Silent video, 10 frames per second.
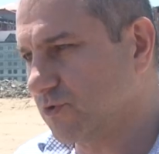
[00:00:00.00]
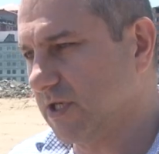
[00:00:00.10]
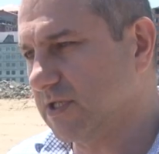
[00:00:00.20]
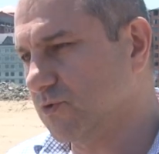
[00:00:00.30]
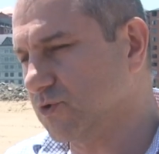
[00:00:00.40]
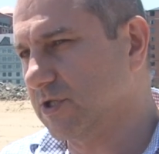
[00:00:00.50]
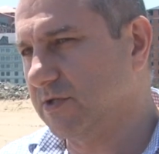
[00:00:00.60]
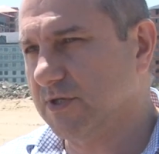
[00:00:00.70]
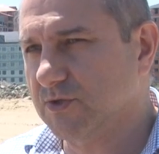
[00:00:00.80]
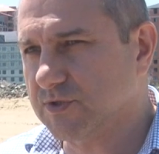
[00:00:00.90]
сюда, они тоже
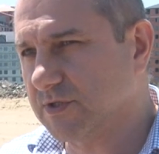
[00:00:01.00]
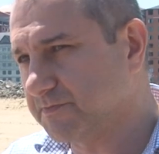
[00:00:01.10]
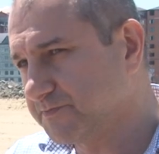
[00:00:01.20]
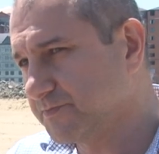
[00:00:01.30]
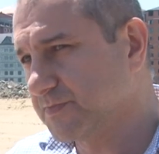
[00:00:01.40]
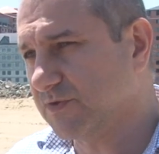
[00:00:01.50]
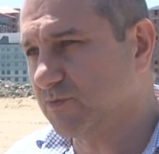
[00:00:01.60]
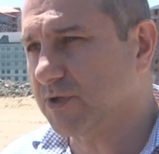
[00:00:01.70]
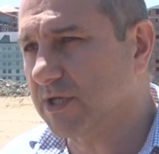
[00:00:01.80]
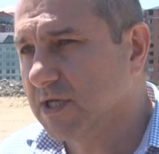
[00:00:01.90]
сливаются в
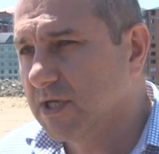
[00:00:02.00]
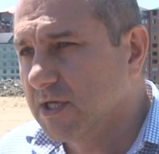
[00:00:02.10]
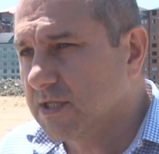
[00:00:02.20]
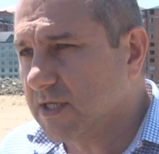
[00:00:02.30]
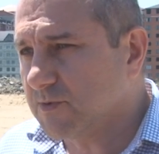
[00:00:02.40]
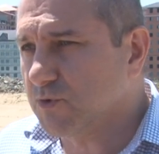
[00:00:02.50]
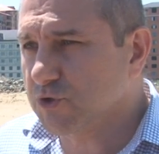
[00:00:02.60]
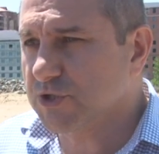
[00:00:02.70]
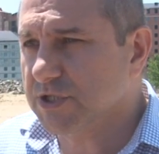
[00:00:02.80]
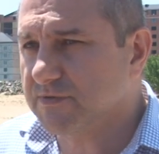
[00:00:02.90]
море. Там
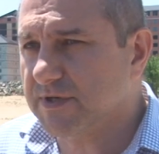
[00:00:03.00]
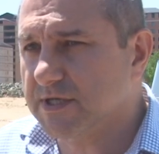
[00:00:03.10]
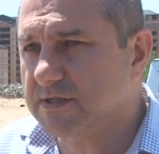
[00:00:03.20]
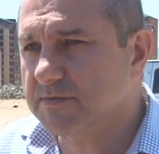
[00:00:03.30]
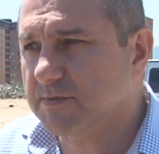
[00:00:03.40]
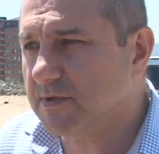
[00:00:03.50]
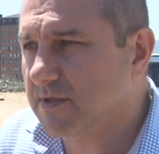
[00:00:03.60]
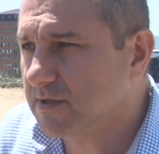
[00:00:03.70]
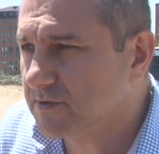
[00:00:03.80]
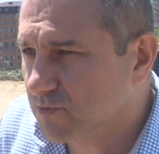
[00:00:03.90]
тоже есть вариант,
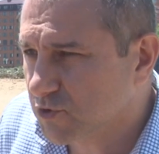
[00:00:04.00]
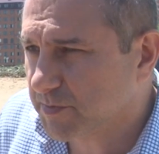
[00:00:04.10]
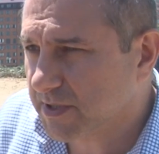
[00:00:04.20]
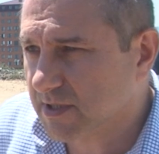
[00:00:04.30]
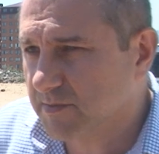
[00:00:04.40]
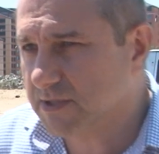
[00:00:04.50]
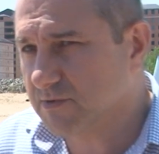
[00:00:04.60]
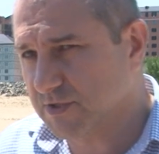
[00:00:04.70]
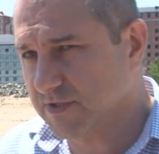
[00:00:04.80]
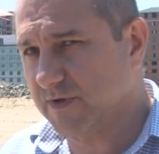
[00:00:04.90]
э, тоже
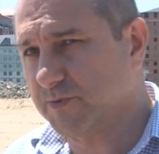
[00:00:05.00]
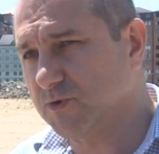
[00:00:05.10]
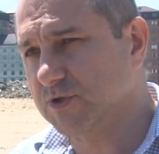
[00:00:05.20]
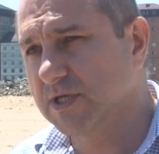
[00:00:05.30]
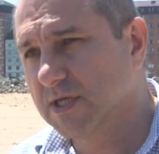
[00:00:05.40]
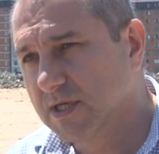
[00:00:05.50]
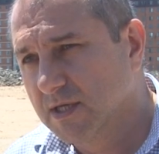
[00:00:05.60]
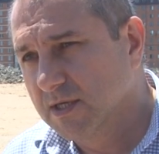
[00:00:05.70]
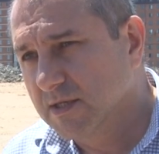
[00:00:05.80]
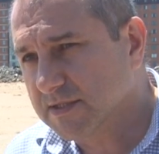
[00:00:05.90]
прорабатывается вопрос
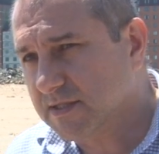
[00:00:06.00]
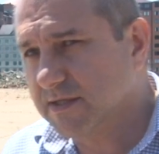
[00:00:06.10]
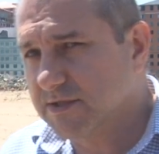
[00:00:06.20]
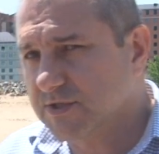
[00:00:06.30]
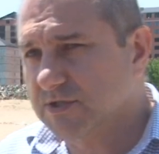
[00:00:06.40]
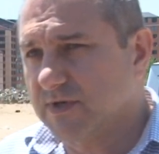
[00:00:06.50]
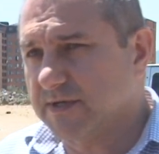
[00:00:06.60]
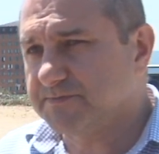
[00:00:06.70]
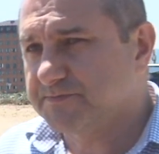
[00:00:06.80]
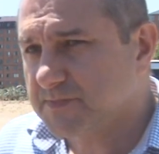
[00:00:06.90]

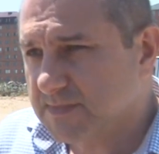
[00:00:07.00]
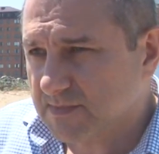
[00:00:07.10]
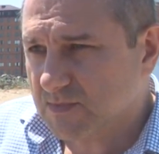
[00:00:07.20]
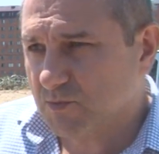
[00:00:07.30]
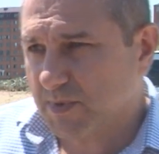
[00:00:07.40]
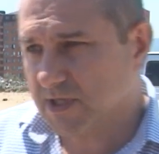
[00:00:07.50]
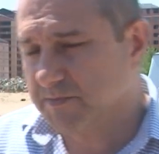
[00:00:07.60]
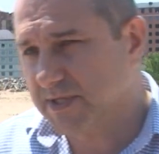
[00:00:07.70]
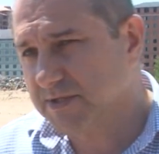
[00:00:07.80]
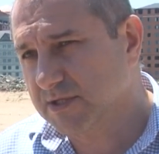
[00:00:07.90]
строительства, ну, пока
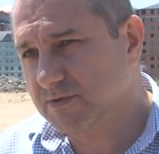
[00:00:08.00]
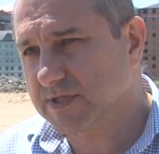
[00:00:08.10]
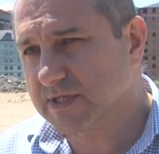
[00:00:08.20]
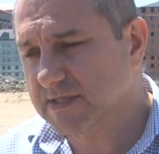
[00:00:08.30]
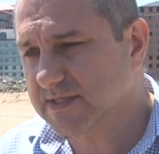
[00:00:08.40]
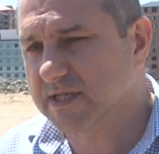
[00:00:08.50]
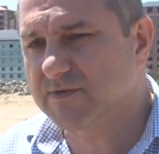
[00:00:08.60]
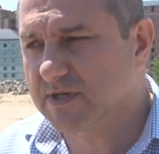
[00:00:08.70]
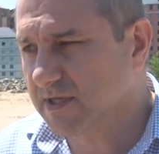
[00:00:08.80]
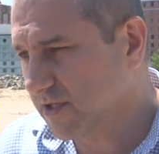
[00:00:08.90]
проектирования
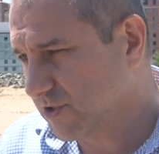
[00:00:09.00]
северных